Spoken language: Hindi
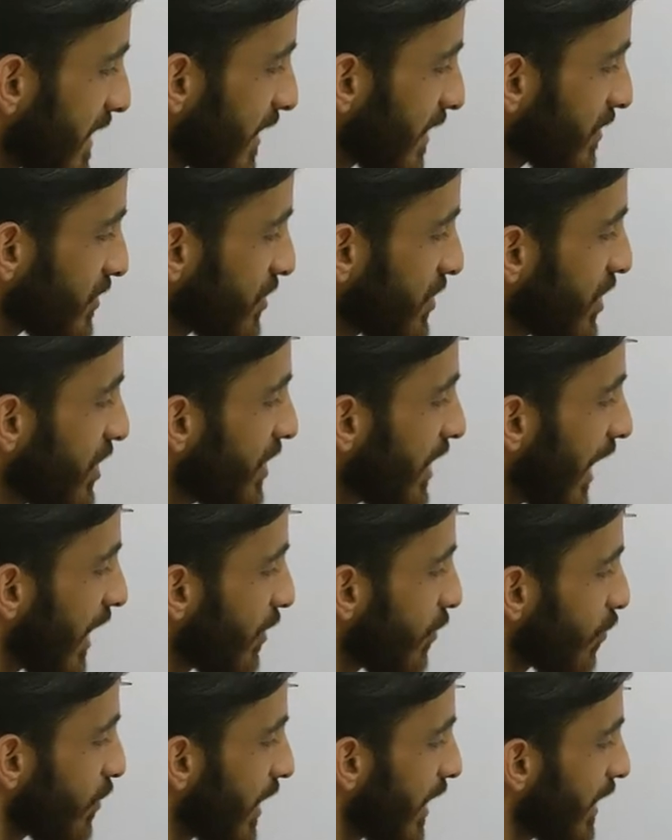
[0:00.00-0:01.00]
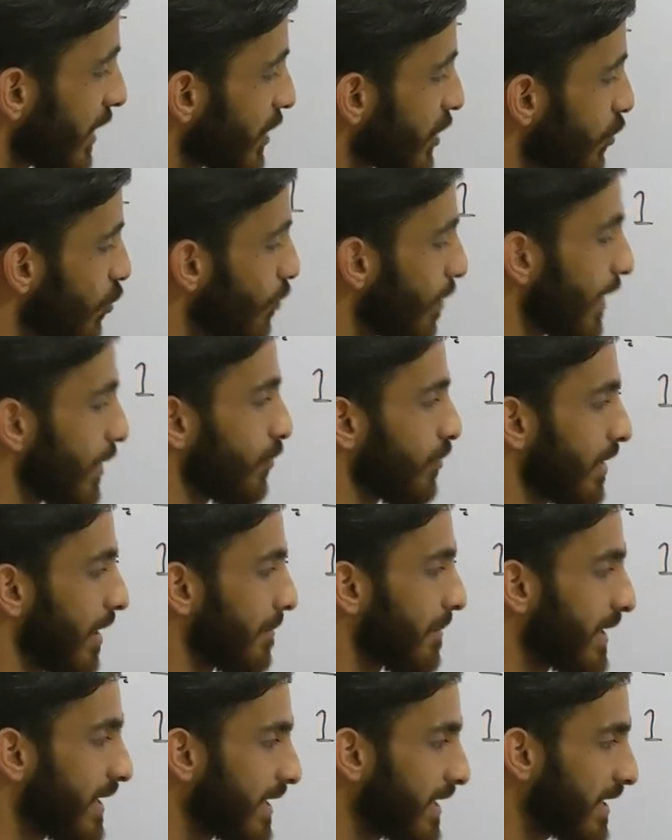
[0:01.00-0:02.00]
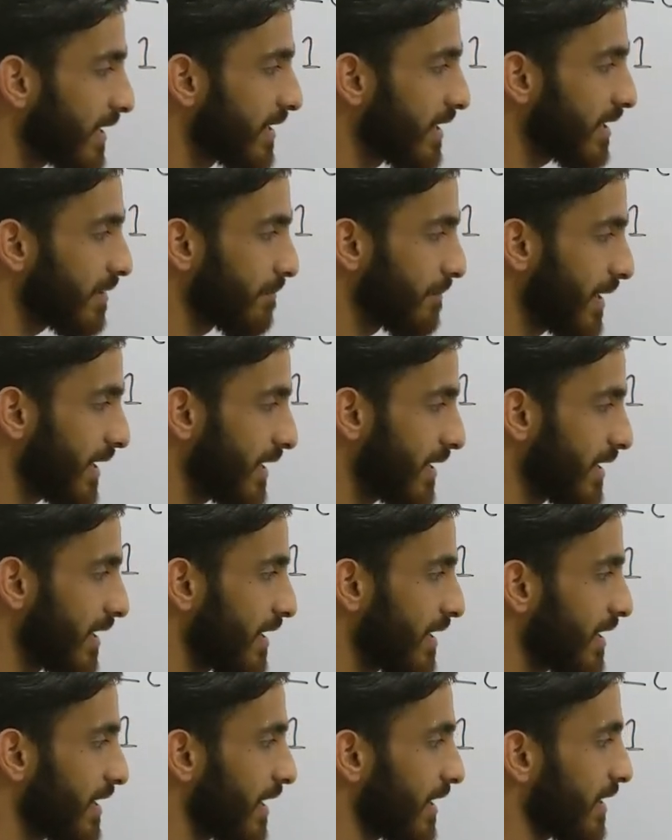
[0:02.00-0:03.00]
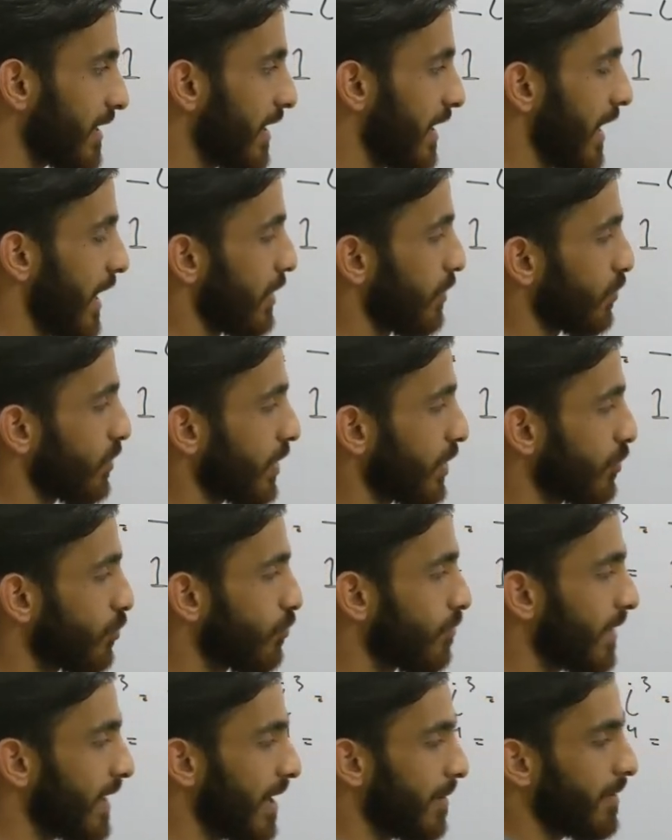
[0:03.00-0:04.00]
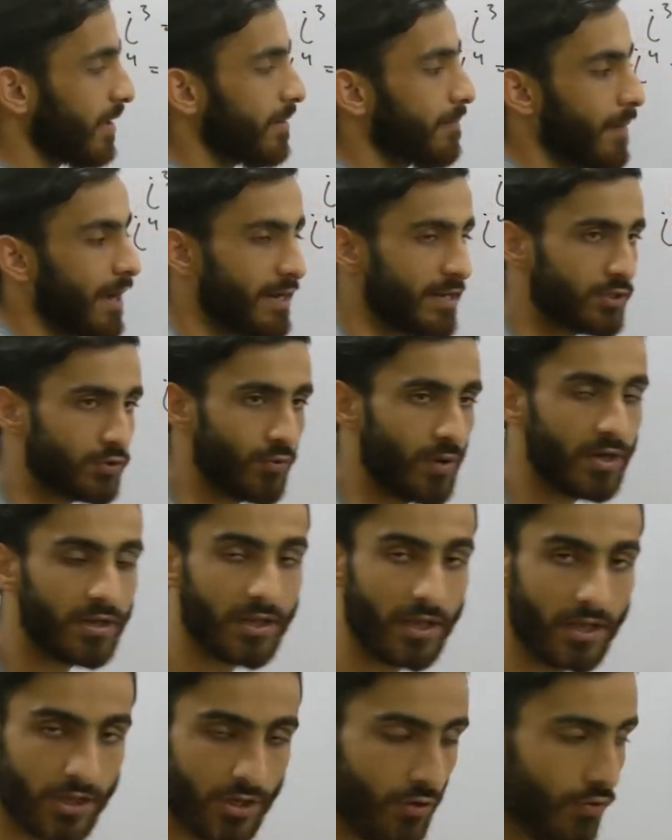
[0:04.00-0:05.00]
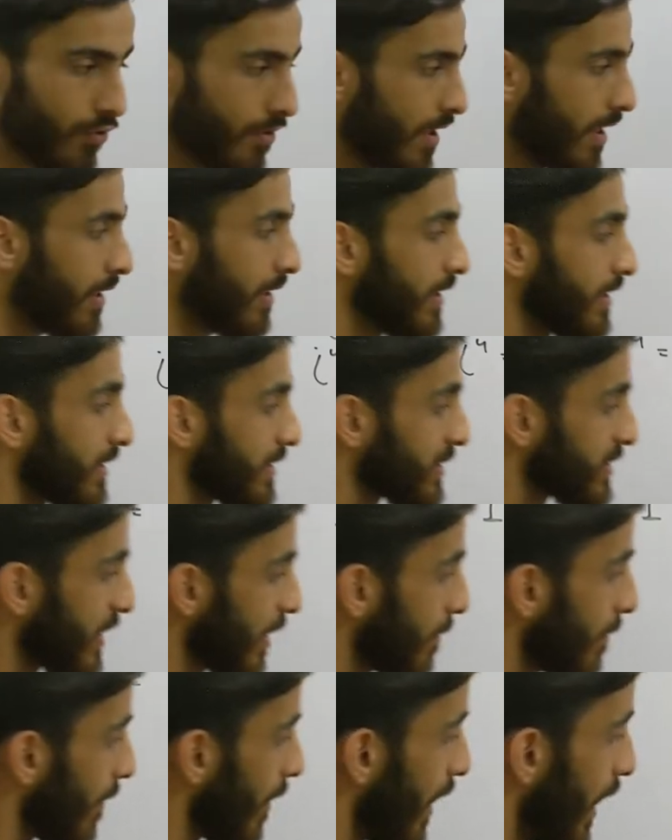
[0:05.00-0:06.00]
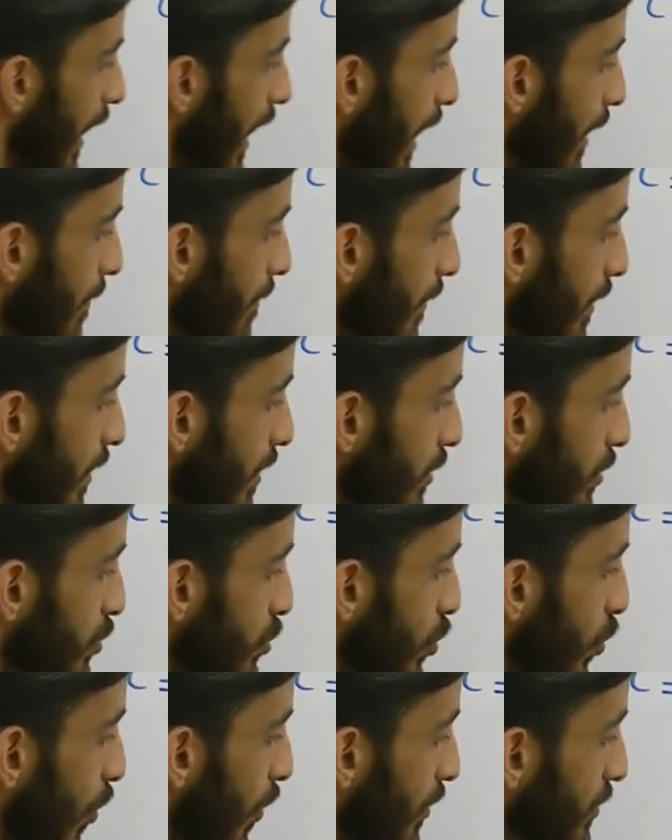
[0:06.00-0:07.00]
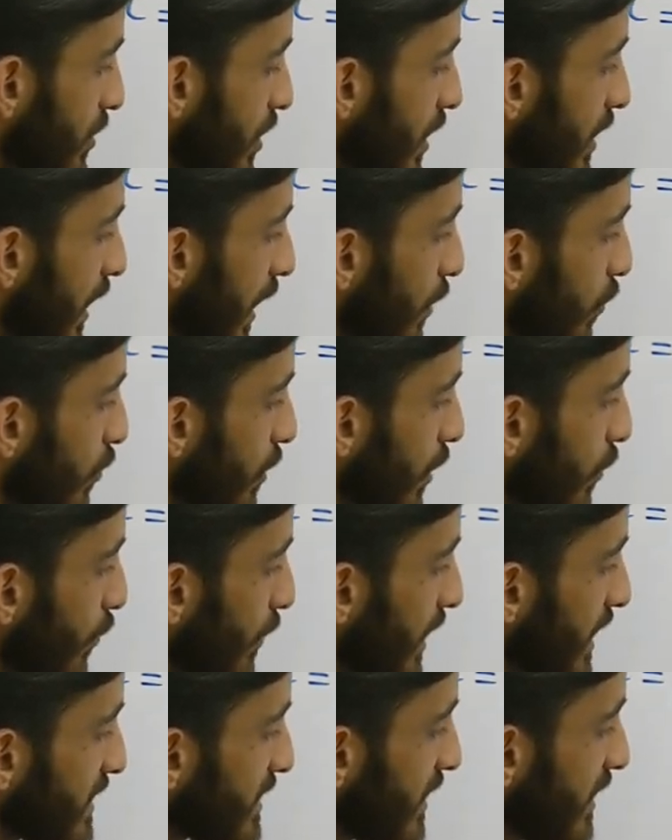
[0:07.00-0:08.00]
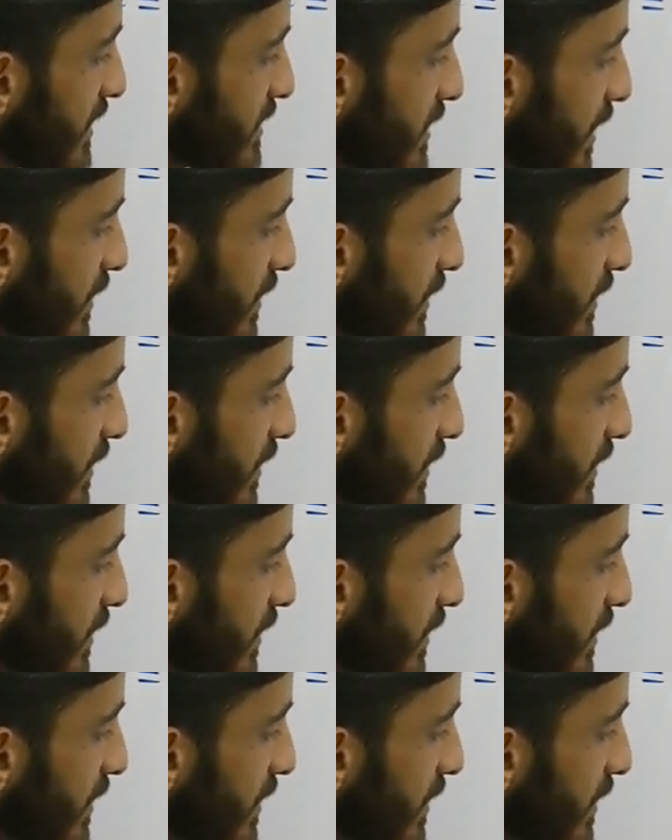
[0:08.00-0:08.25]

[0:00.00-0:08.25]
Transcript: अगर तीन आयोटा है क्यूब आयोटा मैंने कि मैंने ये लिखा कि आयोटा क्यूब बराबर है माइनस वन के क्यों जब आप दो तीन आयोटा को ऐसे लिख